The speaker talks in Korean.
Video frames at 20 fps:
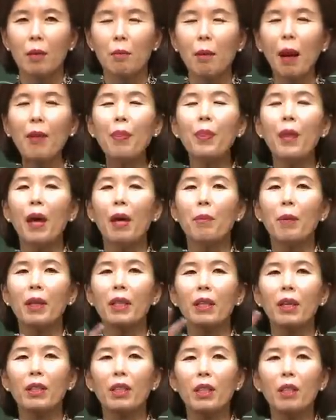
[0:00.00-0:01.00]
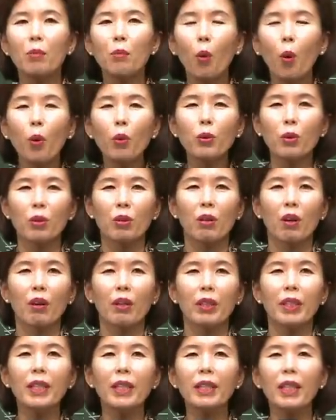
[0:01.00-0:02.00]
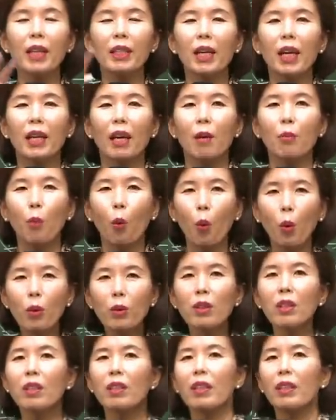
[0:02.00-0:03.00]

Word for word: 만남에 되어지는 모든 것, 이 세상의 모든